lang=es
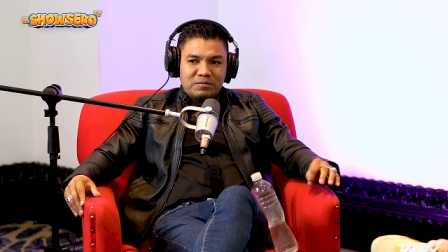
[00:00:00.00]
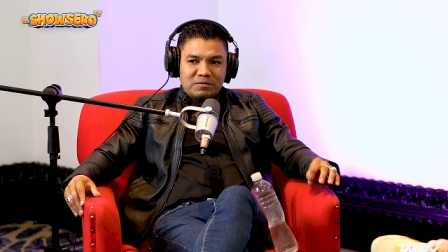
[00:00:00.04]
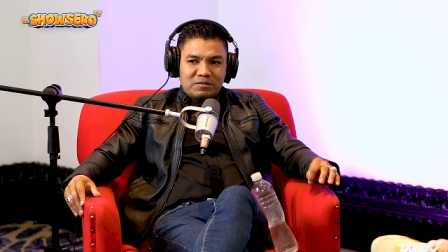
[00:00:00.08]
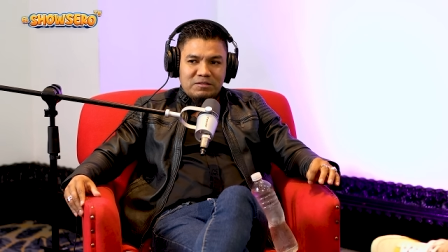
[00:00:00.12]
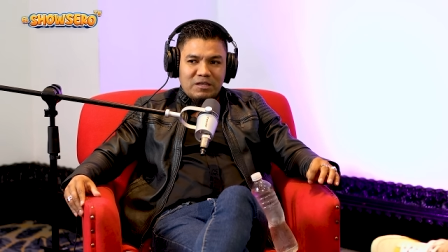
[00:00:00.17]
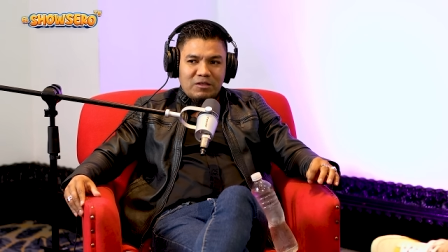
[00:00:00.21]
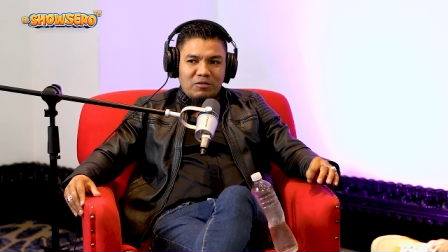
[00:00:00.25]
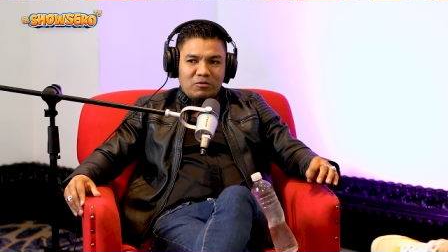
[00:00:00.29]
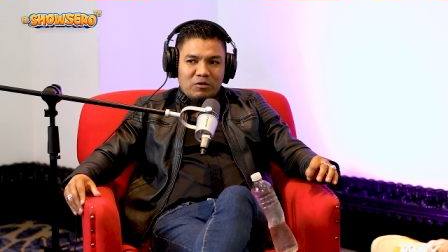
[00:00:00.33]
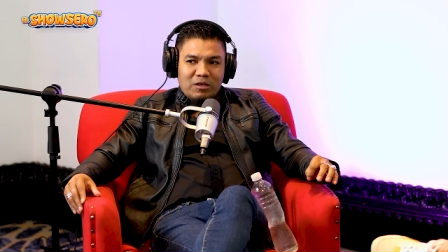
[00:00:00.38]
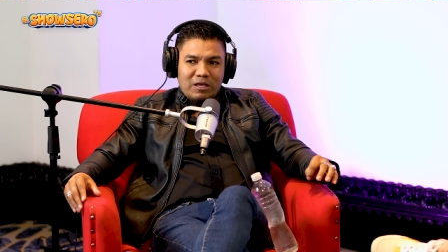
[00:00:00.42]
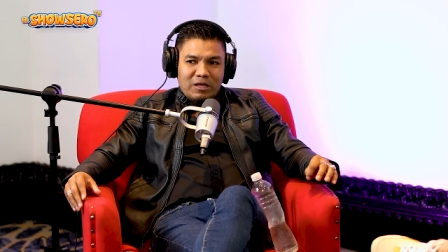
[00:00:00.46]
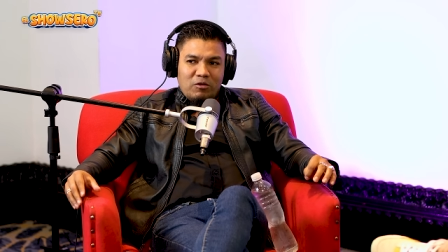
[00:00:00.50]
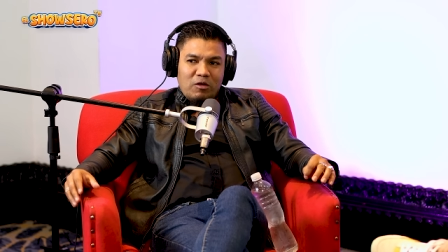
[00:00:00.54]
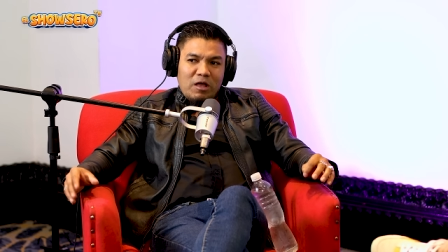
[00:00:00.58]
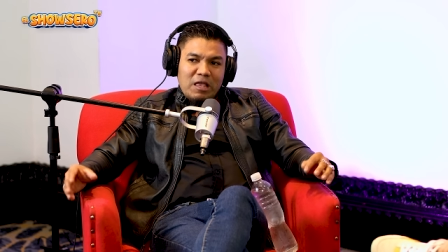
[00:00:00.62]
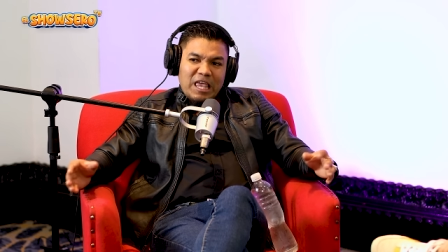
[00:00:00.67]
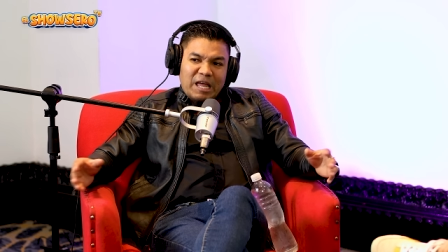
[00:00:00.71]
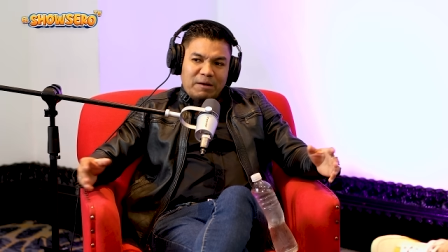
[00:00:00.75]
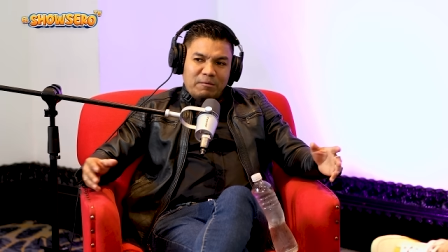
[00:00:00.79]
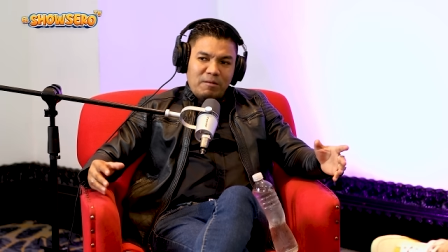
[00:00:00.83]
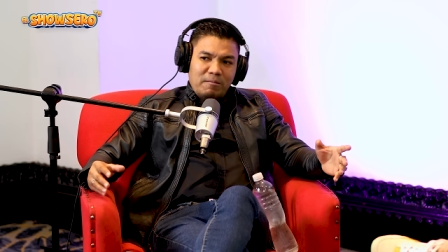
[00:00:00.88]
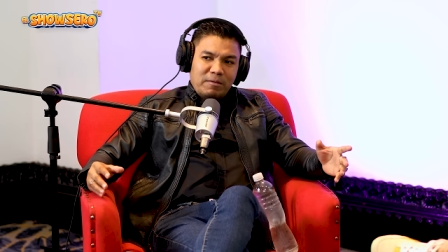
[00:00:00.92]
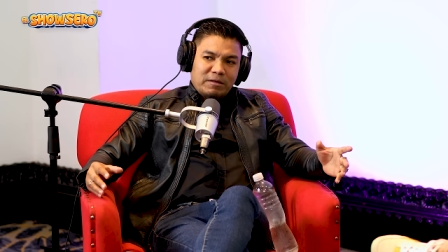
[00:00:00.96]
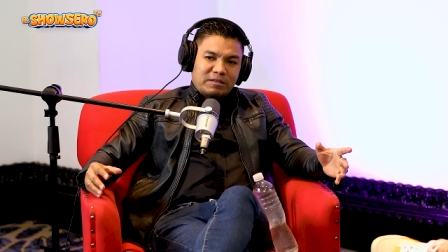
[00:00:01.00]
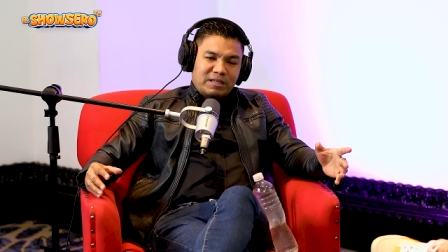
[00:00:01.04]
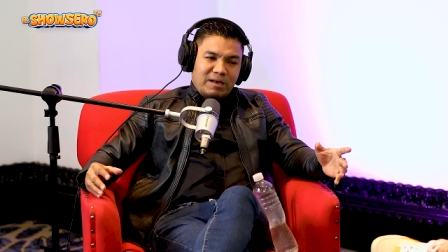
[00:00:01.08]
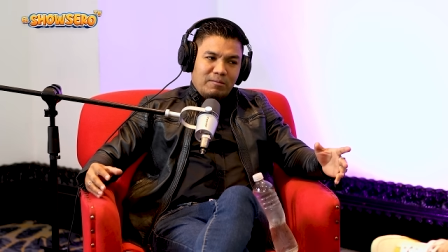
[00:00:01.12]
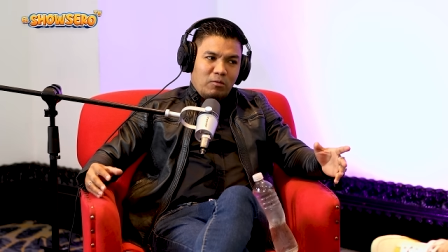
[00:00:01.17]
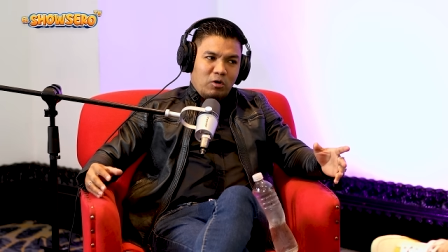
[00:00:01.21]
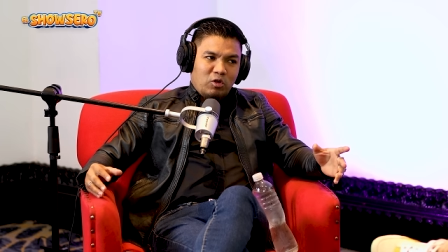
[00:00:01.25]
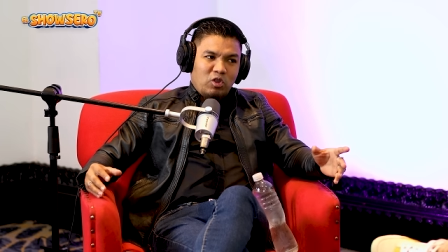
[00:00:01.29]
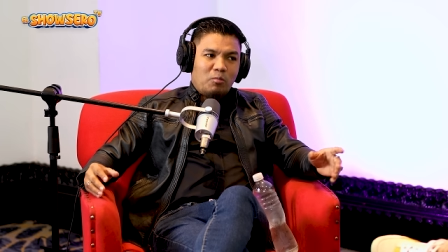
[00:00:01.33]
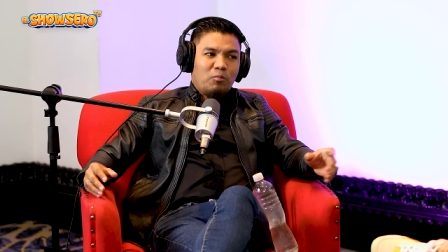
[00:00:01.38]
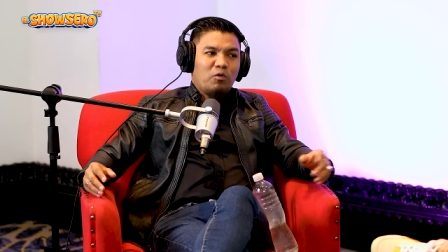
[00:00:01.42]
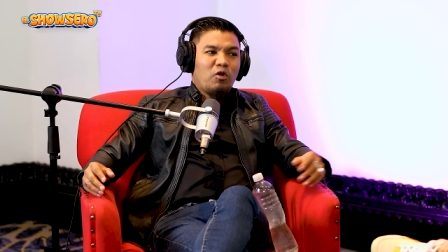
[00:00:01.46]
si no quiero dañar mi
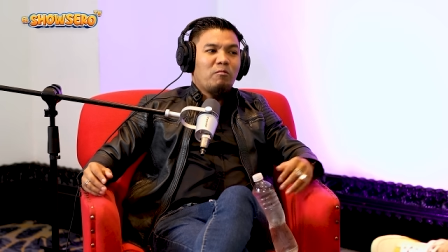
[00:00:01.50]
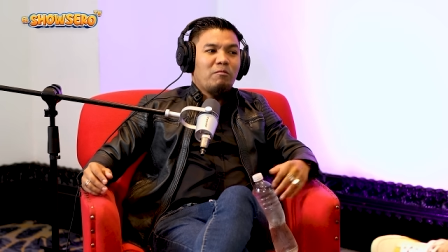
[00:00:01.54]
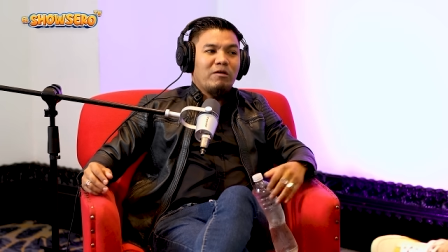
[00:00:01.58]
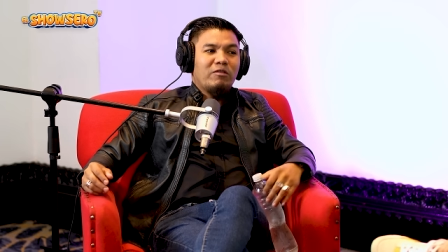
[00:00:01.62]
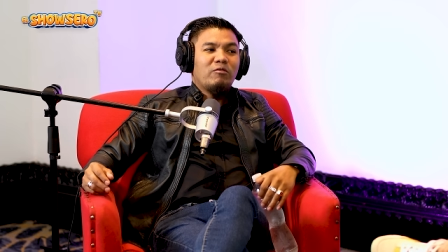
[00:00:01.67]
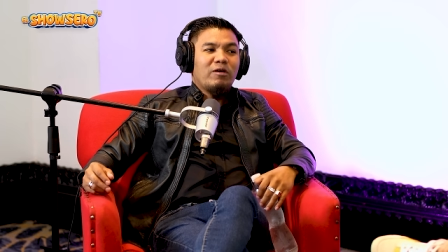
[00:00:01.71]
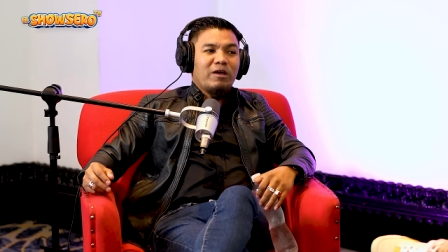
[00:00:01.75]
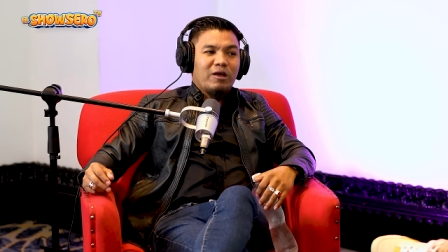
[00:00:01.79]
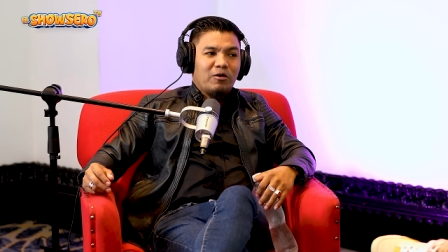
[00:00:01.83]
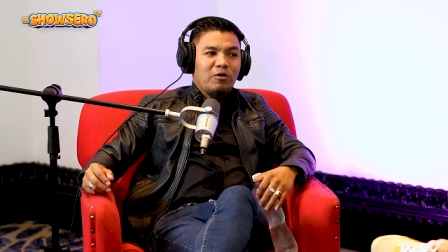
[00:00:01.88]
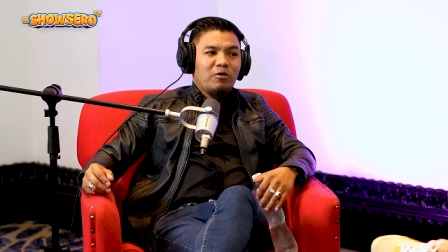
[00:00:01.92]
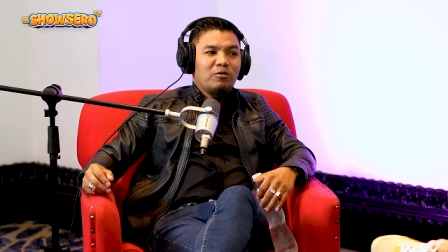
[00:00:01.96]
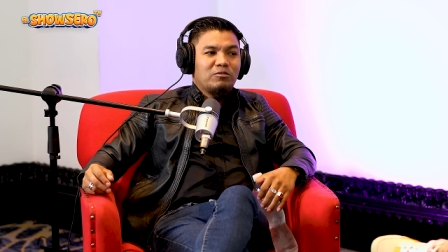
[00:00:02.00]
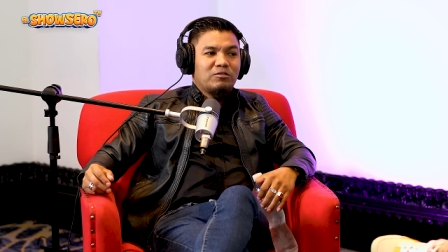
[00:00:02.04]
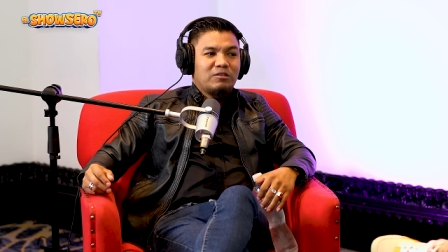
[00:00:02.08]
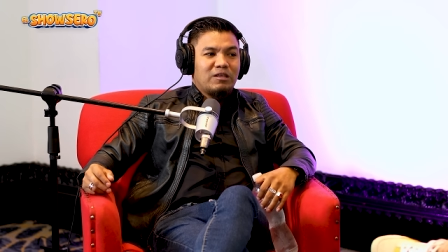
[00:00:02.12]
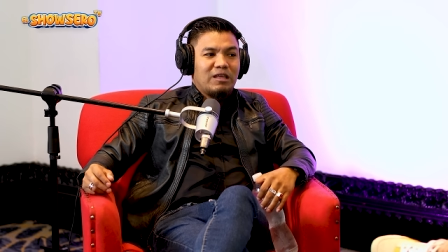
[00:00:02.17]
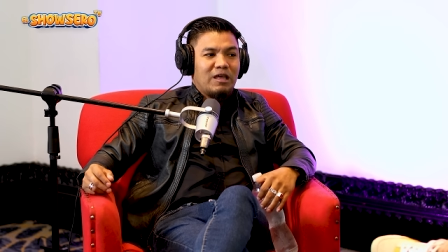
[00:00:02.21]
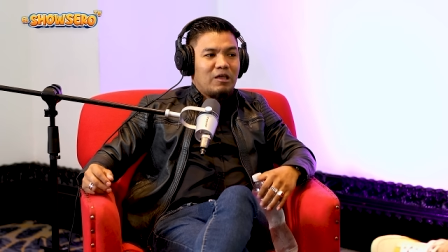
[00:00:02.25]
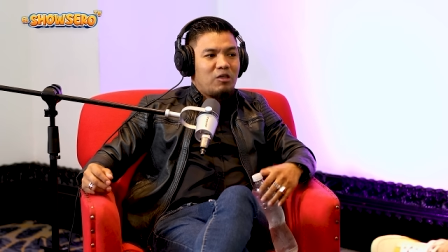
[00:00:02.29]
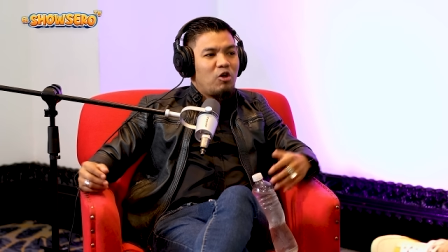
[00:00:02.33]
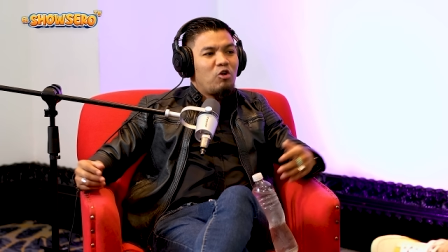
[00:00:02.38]
matrimonio, por lo menos escondida,